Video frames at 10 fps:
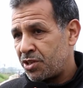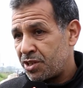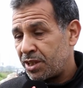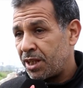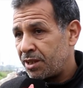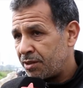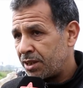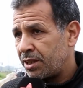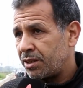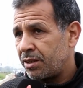يجيش
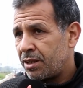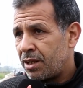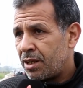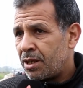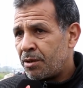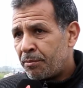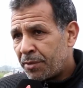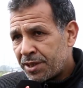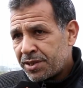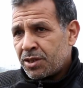يلقى من
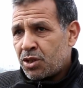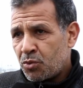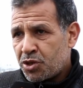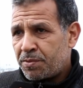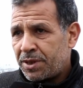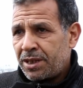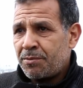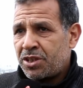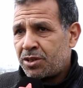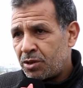راسك انت والجبد الا
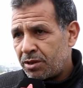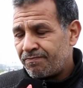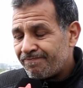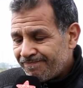مشيتي وجيتي